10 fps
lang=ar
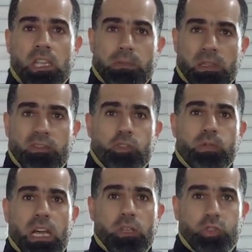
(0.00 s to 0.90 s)
جبت فيديو
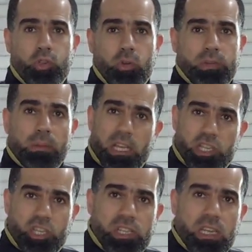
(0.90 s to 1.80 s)
من على اليوتيوب تبع
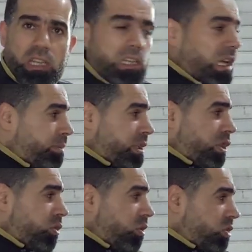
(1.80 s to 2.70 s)
الشركه اللي هي البي
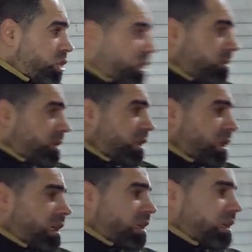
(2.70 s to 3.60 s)
تي او
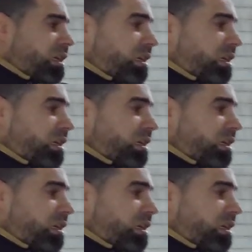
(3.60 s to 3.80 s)
الشركه